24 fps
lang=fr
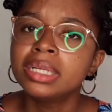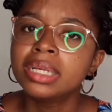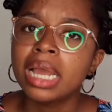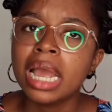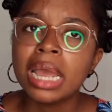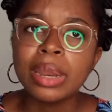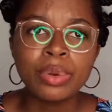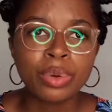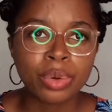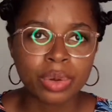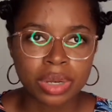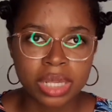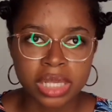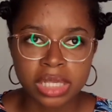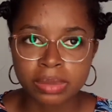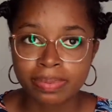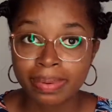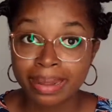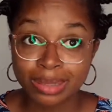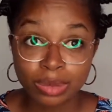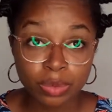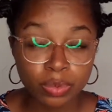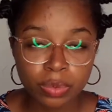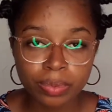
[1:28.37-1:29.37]
Elles ne connaissent
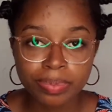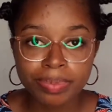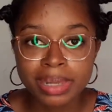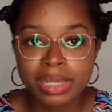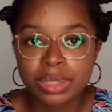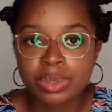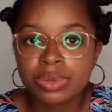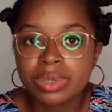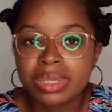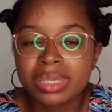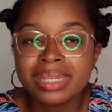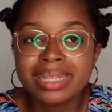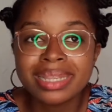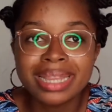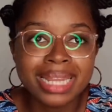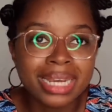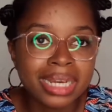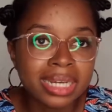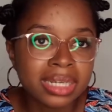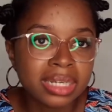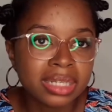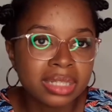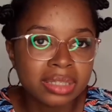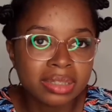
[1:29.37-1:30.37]
pas tout parce que c'est une
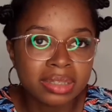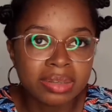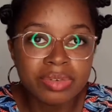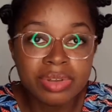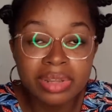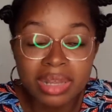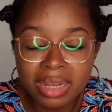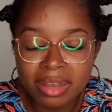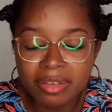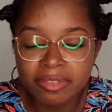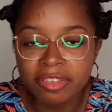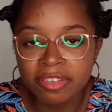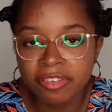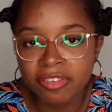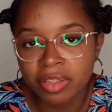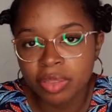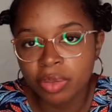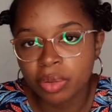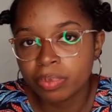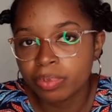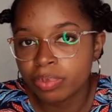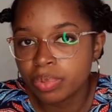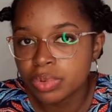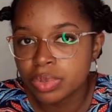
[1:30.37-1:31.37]
langue, une langue vivante
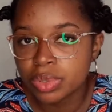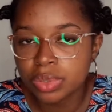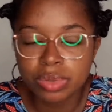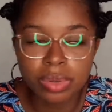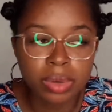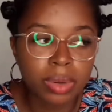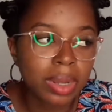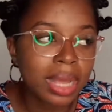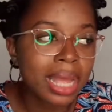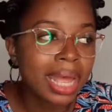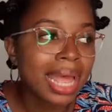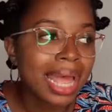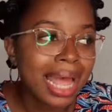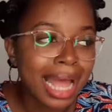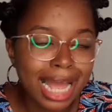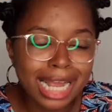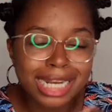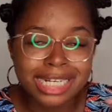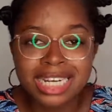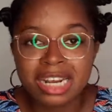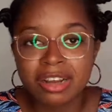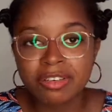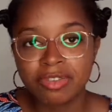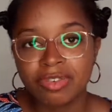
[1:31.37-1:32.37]
en plus, donc à
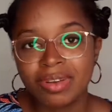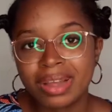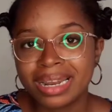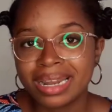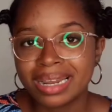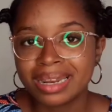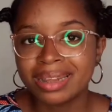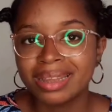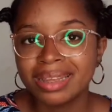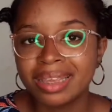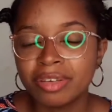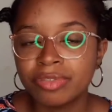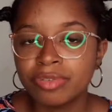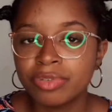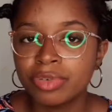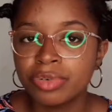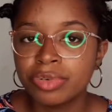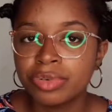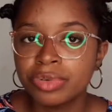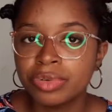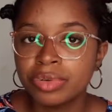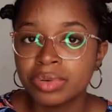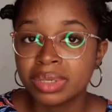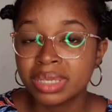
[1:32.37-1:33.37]
chaque fois la langue
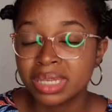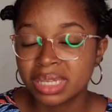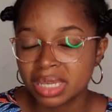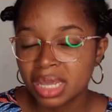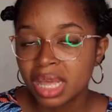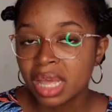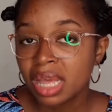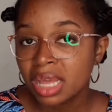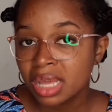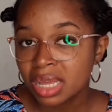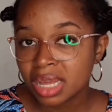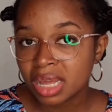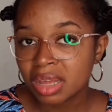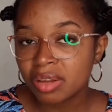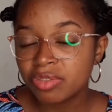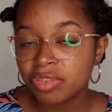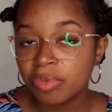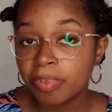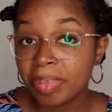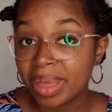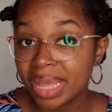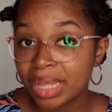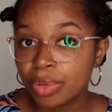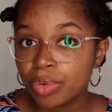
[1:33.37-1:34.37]
évolue. Donc quand vous
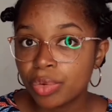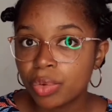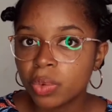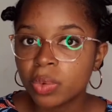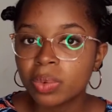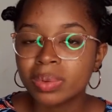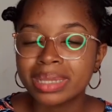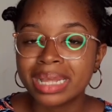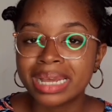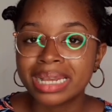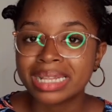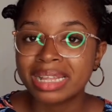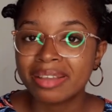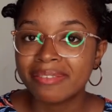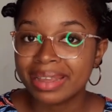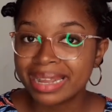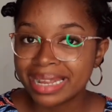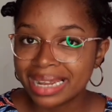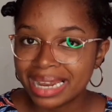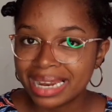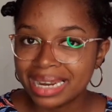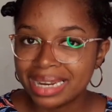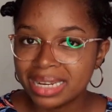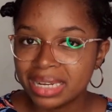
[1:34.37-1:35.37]
perdez le contact avec
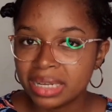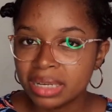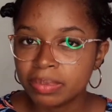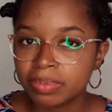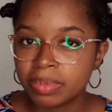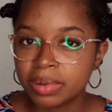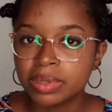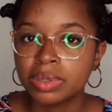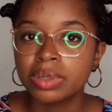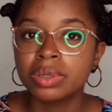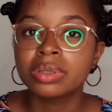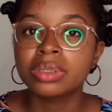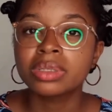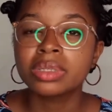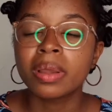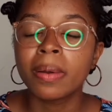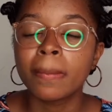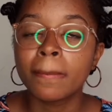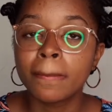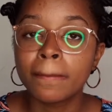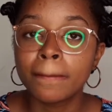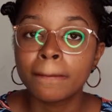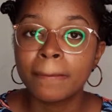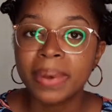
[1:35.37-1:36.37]
la langue pendant un temps
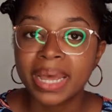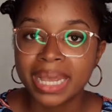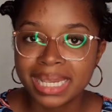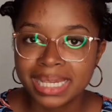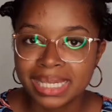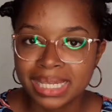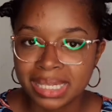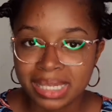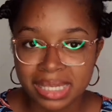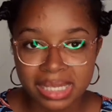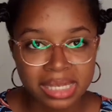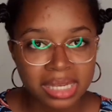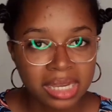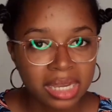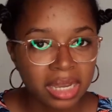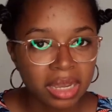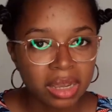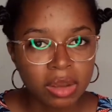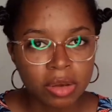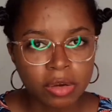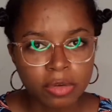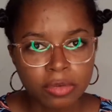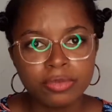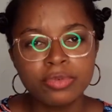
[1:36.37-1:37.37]
précis,
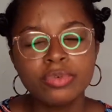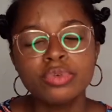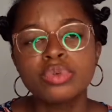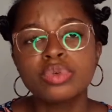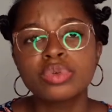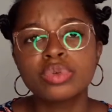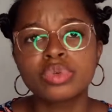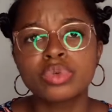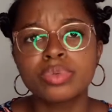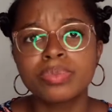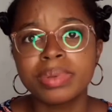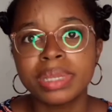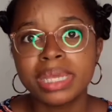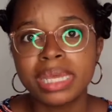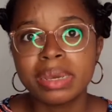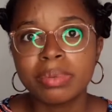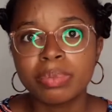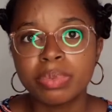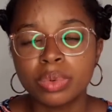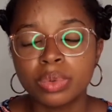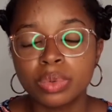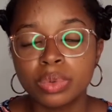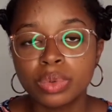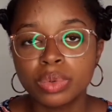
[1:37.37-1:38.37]
vous oubliez
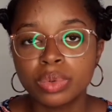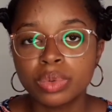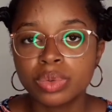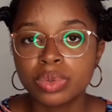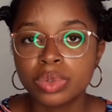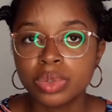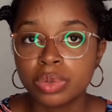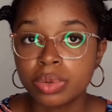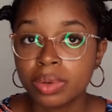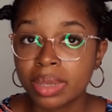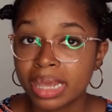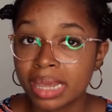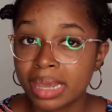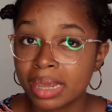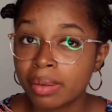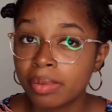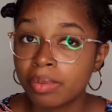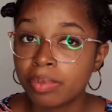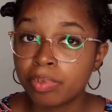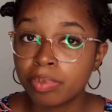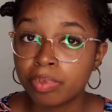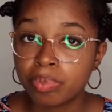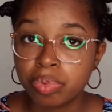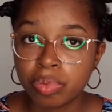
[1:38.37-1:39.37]
beaucoup de notions et
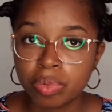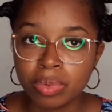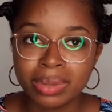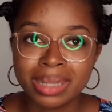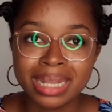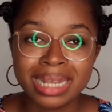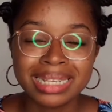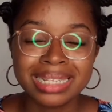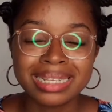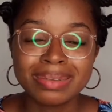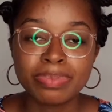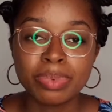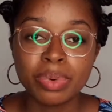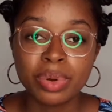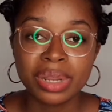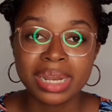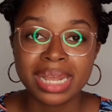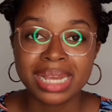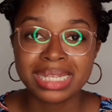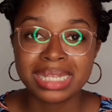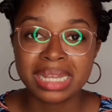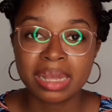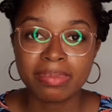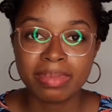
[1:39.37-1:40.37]
pour, des, pour un
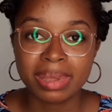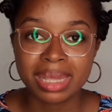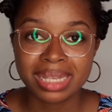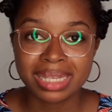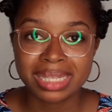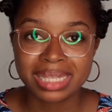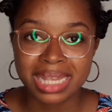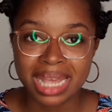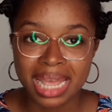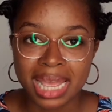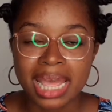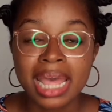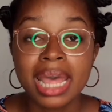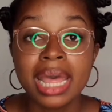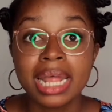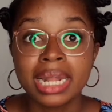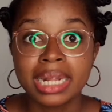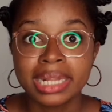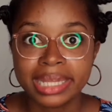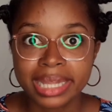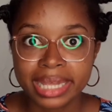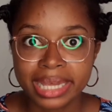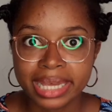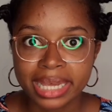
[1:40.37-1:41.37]
examen, c'est
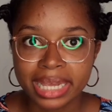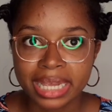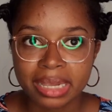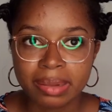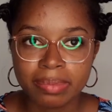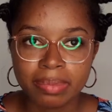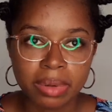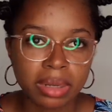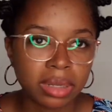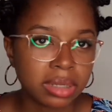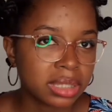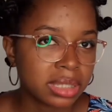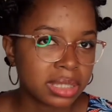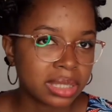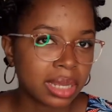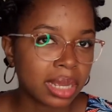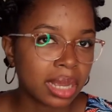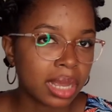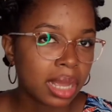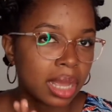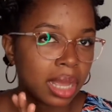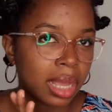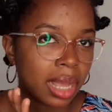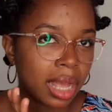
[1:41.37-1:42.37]
terrible, c'est
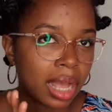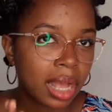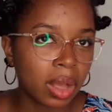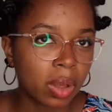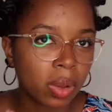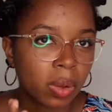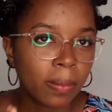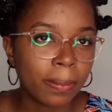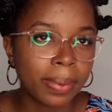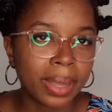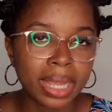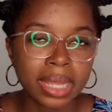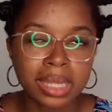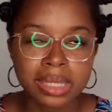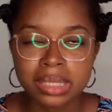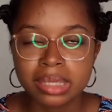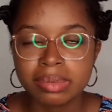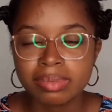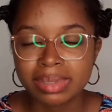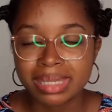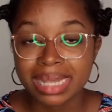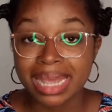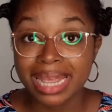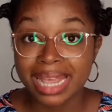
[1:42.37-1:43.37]
incompréhensible,
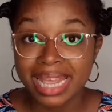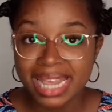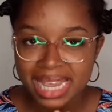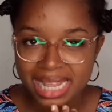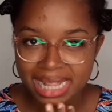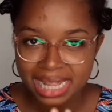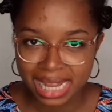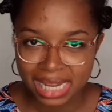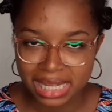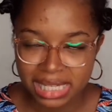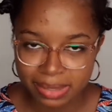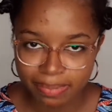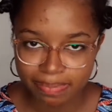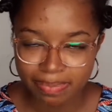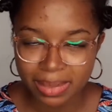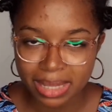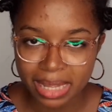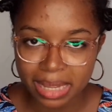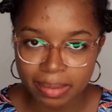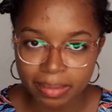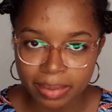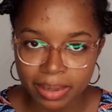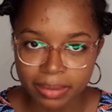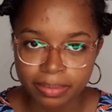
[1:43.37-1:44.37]
c'est
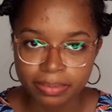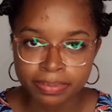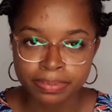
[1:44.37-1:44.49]
inacceptable.